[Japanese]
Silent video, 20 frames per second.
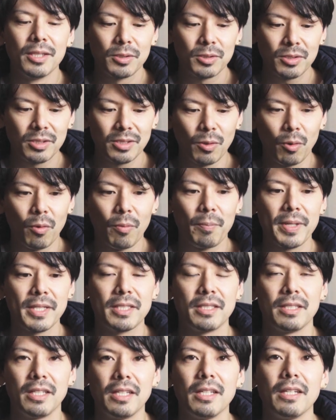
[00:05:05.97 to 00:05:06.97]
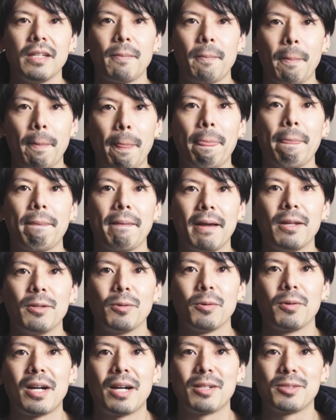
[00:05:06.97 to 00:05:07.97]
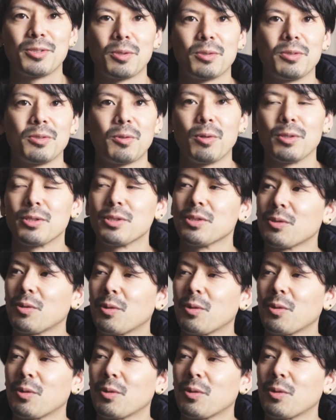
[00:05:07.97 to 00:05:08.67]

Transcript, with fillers: 普通にホームページにあの各色 今,